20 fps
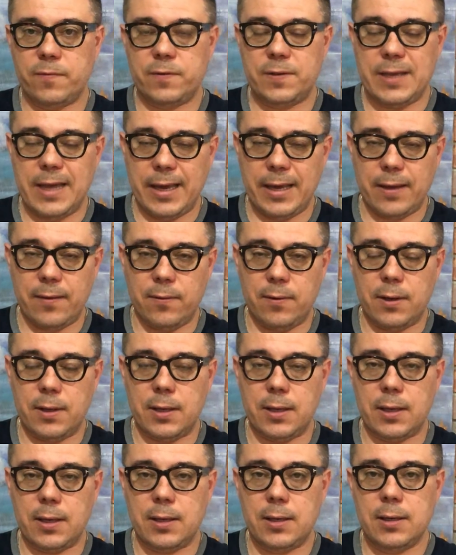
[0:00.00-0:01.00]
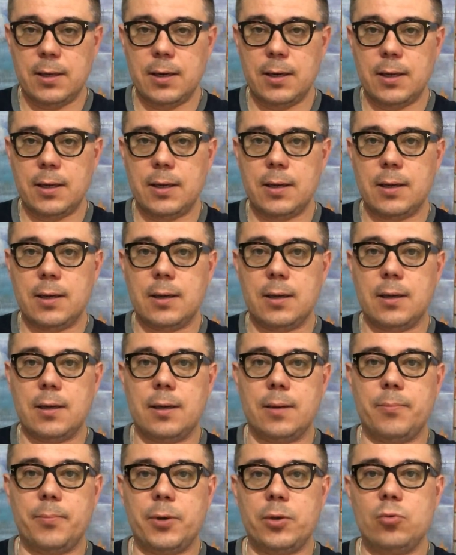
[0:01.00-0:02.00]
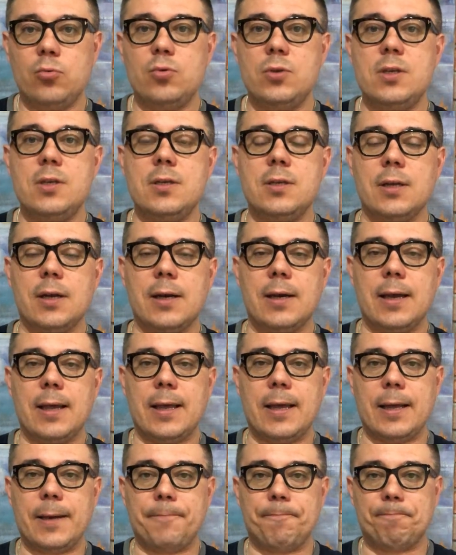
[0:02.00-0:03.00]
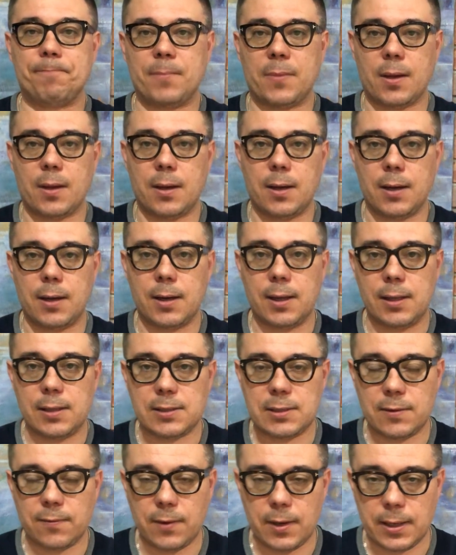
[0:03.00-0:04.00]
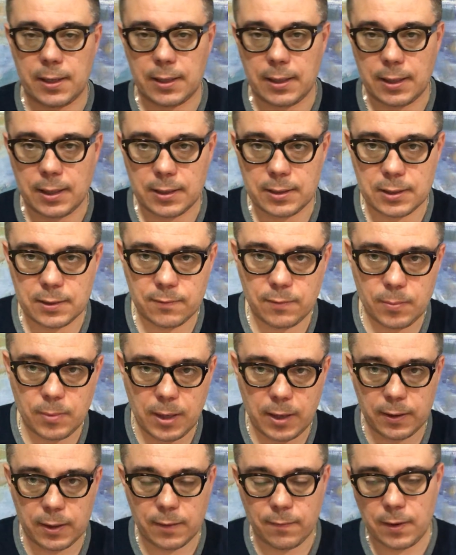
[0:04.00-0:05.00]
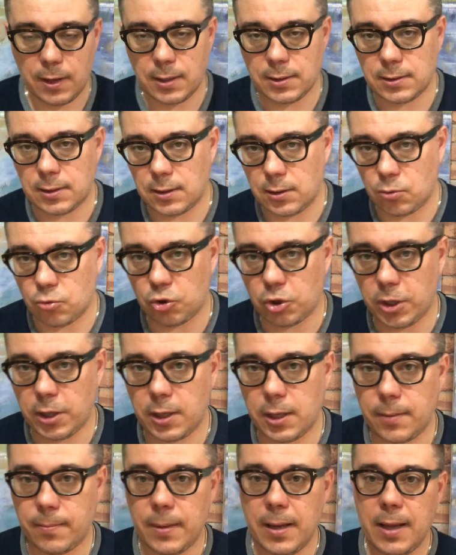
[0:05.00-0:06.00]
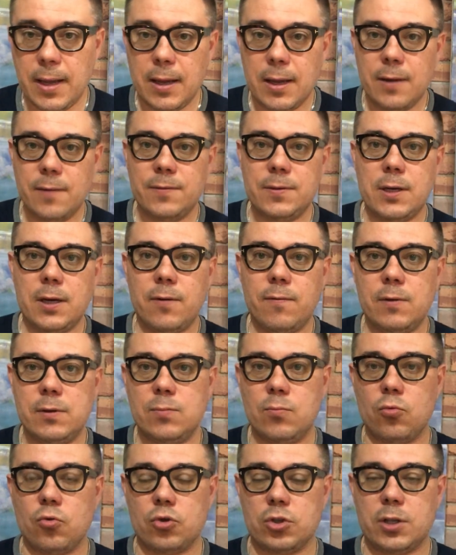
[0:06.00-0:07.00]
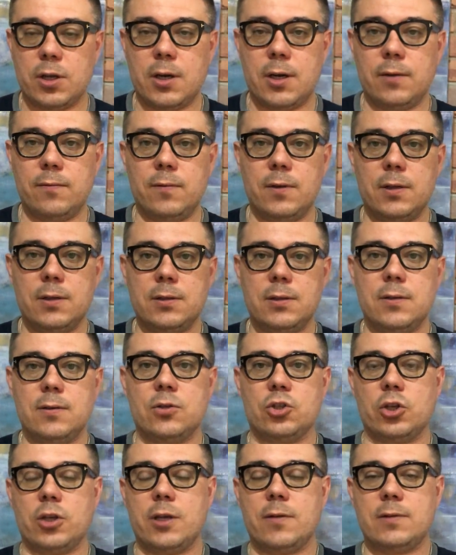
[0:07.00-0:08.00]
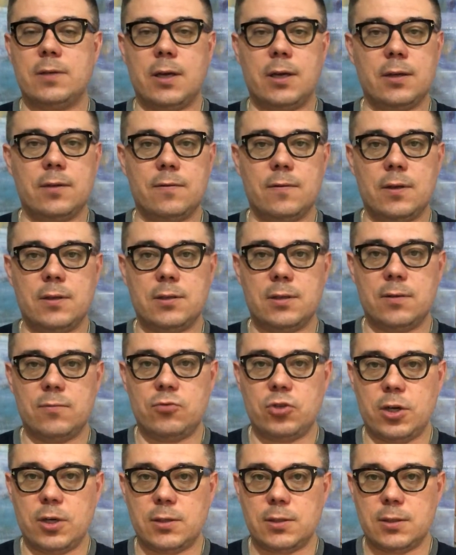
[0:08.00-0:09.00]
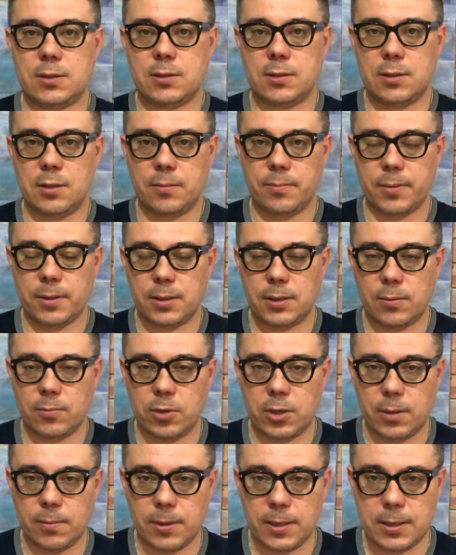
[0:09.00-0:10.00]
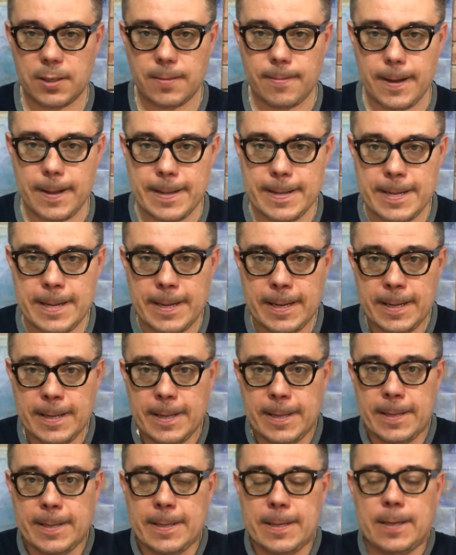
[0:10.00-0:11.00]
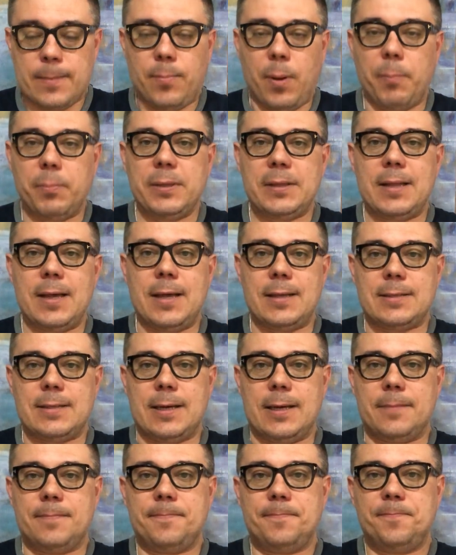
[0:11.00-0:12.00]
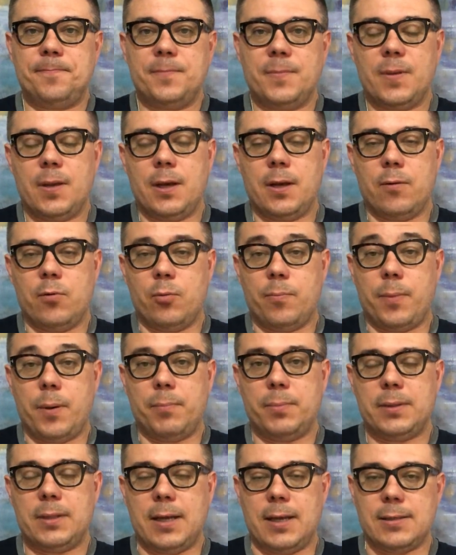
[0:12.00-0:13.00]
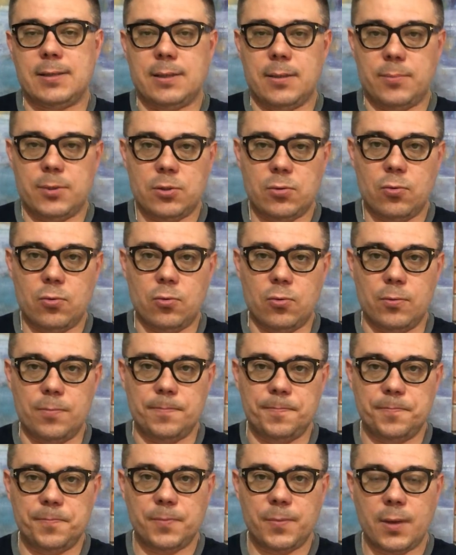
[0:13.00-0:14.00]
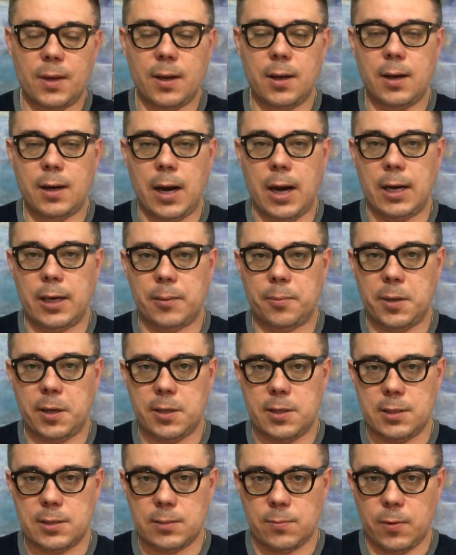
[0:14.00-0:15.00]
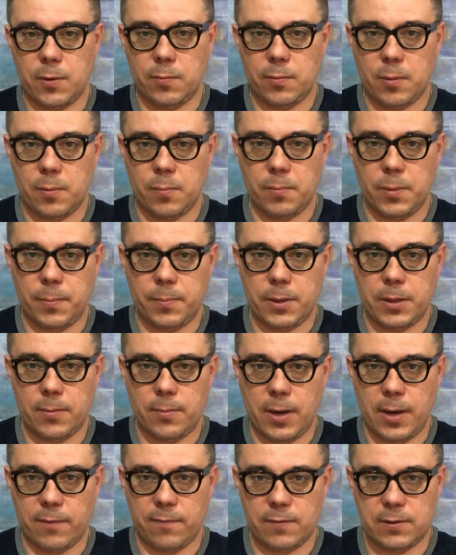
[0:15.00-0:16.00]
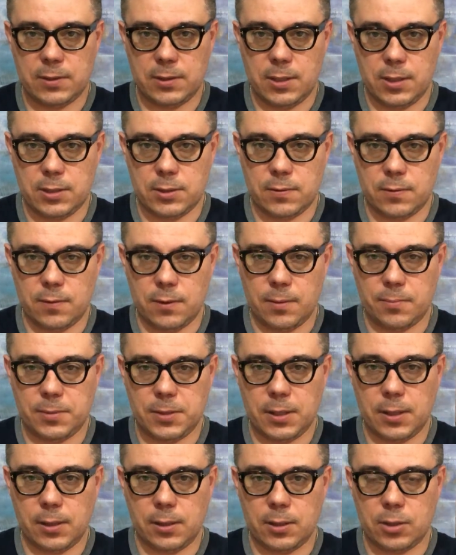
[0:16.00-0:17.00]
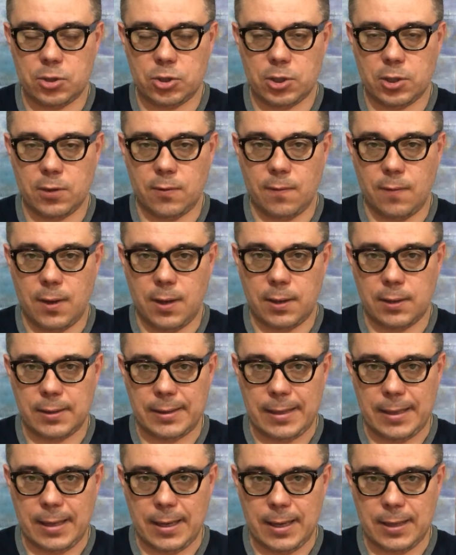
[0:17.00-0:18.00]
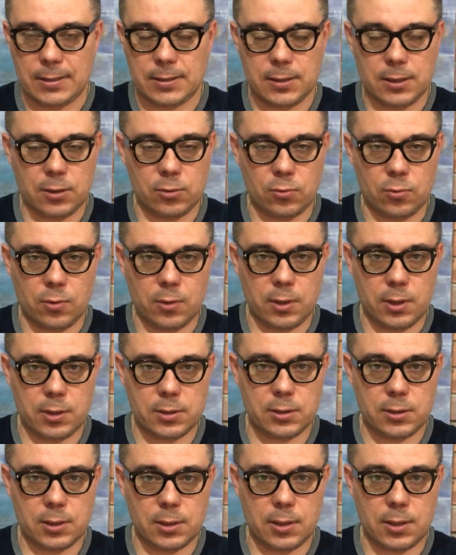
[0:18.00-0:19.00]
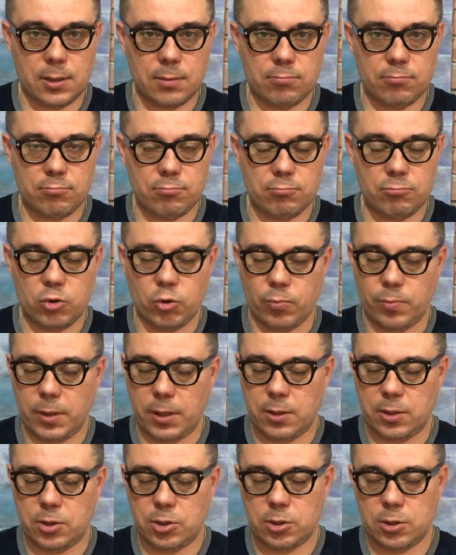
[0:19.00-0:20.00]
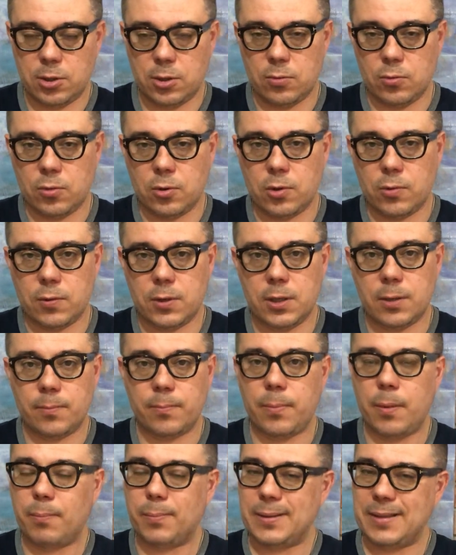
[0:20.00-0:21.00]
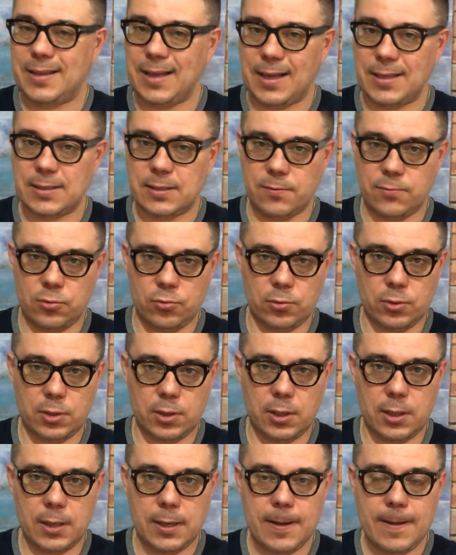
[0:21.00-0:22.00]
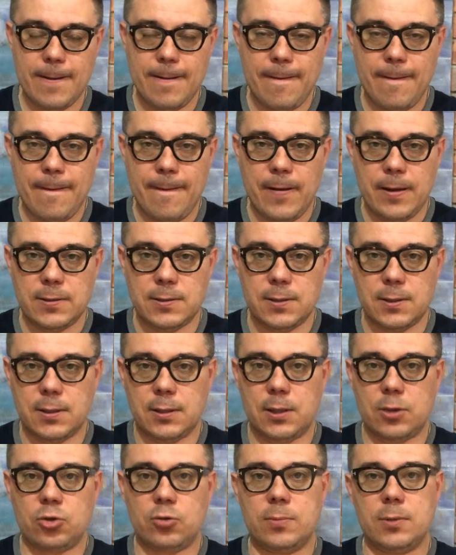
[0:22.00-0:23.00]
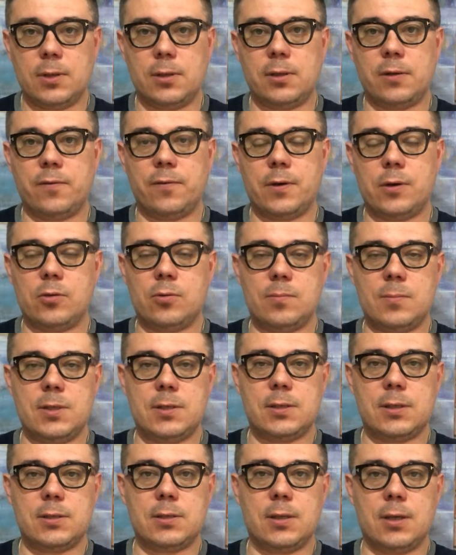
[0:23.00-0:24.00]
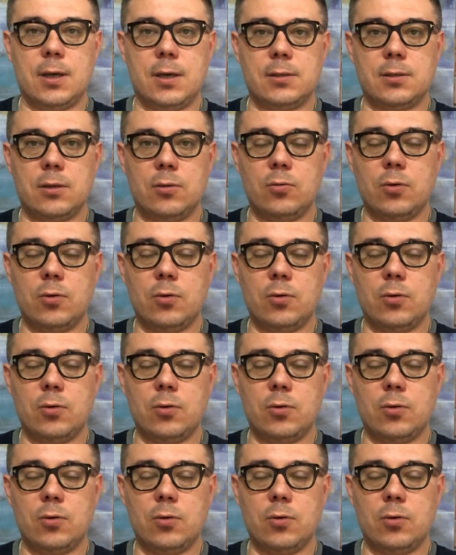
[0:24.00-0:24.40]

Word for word: Втягивание или э, принудительное э, голосование на этих выборах является нарушением всех возможных конвенций, Женевской конвенции в частности. И поэтому необходимо попытаться, я говорю попытаться, поскольку реальных механизмов мы понимаем воздействия психологического на страну агрессора, ну, практически ни у кого нет, попытаться все-таки сделать так, чтобы этот референдум не состоялся.